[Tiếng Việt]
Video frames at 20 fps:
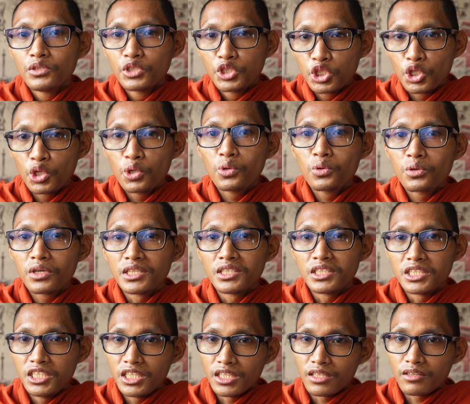Chứ rôn là
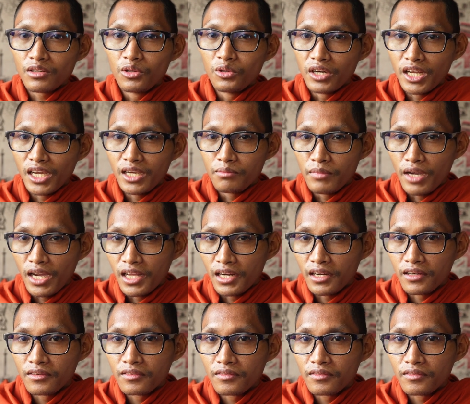chiết luôn anh bạn.